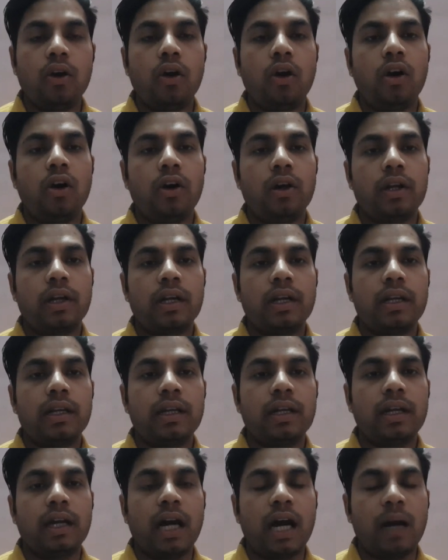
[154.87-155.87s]
और
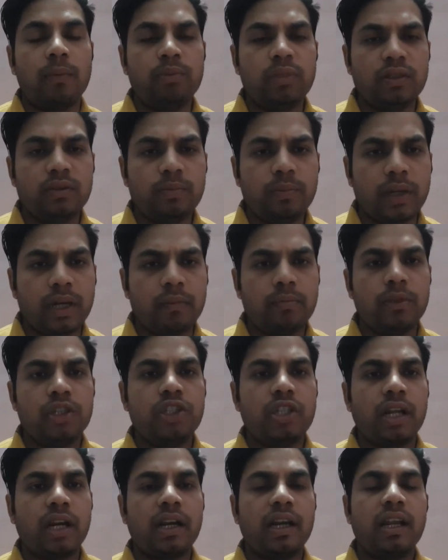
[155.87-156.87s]
आप
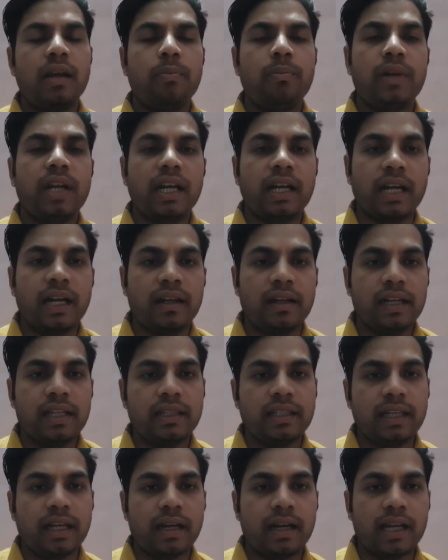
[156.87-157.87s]
ब्रह्मचर्य अपना
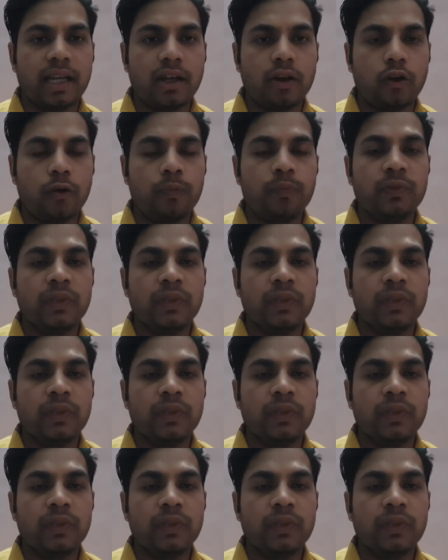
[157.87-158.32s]
खंडित कर रहे हो